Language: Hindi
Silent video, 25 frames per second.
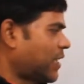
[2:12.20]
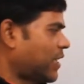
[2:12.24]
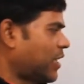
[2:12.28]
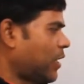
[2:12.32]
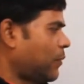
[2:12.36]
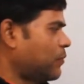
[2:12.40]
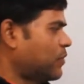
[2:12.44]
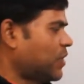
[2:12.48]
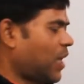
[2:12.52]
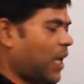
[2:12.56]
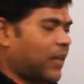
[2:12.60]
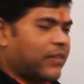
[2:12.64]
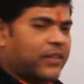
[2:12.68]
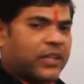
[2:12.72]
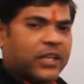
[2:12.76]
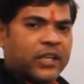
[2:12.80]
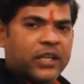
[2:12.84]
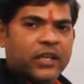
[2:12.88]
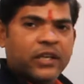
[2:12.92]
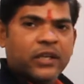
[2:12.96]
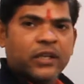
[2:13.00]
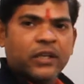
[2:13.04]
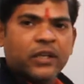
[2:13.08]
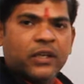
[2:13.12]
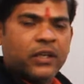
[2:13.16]
कि हम जानते
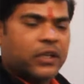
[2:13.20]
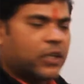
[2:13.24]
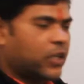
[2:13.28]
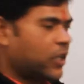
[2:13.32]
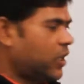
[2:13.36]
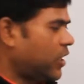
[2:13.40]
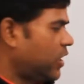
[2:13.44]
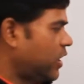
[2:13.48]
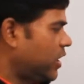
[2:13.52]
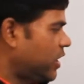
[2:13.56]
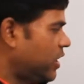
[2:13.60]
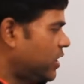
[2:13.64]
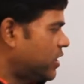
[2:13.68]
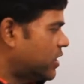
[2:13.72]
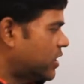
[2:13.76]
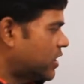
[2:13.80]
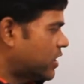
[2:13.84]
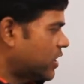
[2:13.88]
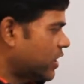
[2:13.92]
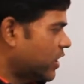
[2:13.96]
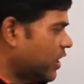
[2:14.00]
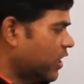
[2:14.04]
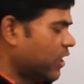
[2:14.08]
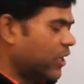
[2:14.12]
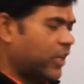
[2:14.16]
हैं कि ईज
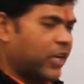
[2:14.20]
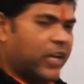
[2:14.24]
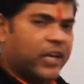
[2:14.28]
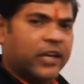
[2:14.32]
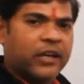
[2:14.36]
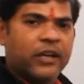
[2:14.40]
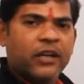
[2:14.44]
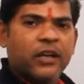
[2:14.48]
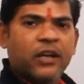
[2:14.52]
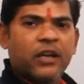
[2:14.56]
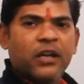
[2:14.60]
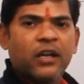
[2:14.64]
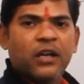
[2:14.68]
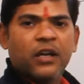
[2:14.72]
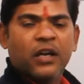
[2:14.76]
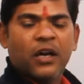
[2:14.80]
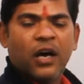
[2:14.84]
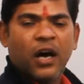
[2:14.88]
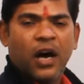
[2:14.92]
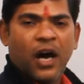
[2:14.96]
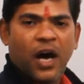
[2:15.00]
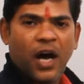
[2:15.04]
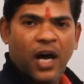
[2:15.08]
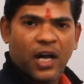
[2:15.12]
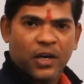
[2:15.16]
सिंगुलर है
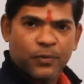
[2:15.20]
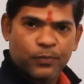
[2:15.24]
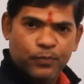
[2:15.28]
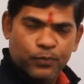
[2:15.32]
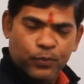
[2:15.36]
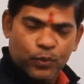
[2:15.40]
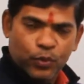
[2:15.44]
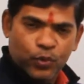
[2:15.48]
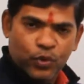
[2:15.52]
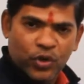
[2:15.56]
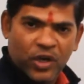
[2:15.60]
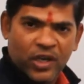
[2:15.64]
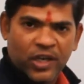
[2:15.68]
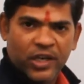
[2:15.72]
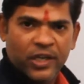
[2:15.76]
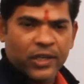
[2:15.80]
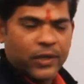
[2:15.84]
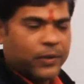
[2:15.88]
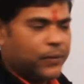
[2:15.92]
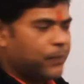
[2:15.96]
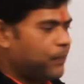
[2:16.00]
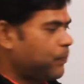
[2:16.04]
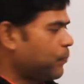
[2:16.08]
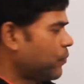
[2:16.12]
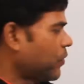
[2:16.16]
आर प्लूरल है
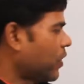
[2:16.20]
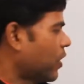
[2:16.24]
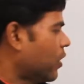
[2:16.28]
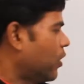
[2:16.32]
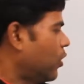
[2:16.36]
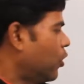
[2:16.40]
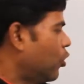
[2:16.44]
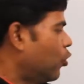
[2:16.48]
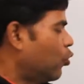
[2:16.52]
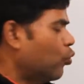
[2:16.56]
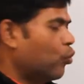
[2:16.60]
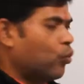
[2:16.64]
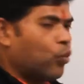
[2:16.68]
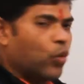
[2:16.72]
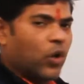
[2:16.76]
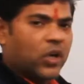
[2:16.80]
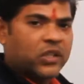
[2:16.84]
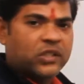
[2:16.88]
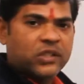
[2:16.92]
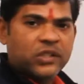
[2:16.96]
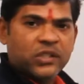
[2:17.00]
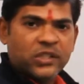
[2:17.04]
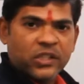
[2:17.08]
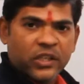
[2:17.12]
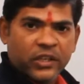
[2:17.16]

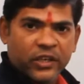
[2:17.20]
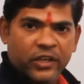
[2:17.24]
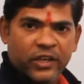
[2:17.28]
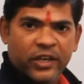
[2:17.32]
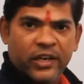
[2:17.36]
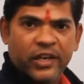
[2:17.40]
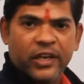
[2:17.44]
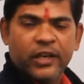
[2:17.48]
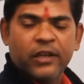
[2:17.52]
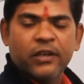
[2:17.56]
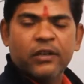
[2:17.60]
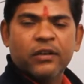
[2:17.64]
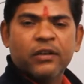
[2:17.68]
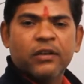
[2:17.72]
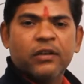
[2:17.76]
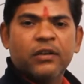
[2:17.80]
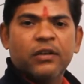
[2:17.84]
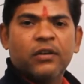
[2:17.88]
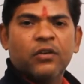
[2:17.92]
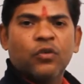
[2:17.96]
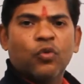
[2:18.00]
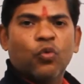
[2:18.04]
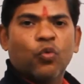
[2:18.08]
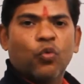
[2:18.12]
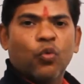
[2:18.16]
वज सिंगुलर है
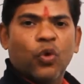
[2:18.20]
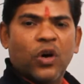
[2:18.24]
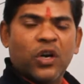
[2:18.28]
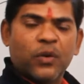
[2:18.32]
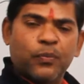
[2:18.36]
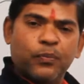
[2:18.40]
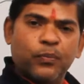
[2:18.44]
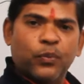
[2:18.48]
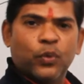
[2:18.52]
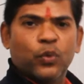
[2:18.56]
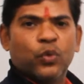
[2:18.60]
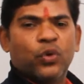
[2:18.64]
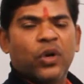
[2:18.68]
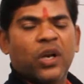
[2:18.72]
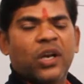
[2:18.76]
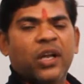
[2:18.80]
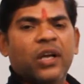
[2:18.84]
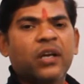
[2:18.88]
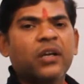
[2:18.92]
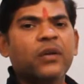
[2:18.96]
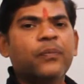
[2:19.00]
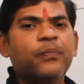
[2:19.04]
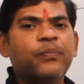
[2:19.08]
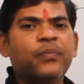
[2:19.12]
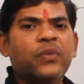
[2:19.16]
वर प्लूरल
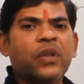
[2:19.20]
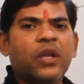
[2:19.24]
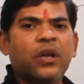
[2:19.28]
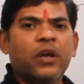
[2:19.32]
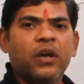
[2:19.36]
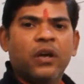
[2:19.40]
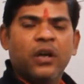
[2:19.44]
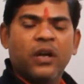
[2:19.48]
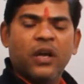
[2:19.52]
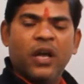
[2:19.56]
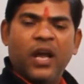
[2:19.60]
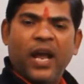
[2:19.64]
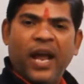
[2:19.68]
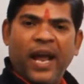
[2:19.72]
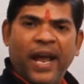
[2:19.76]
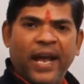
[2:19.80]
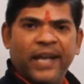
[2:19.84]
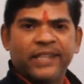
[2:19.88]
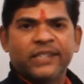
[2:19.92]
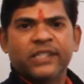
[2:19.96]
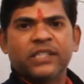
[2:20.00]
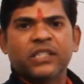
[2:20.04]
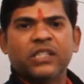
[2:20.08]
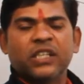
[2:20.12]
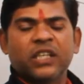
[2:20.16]
है
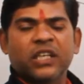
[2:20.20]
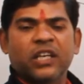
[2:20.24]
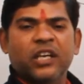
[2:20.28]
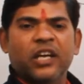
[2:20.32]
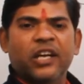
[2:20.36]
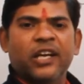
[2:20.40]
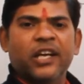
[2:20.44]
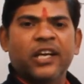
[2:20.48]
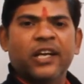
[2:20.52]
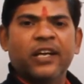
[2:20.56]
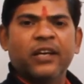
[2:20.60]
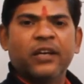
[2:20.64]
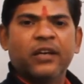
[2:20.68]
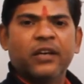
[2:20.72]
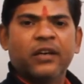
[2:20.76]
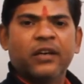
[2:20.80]
हैज सिंगुलर है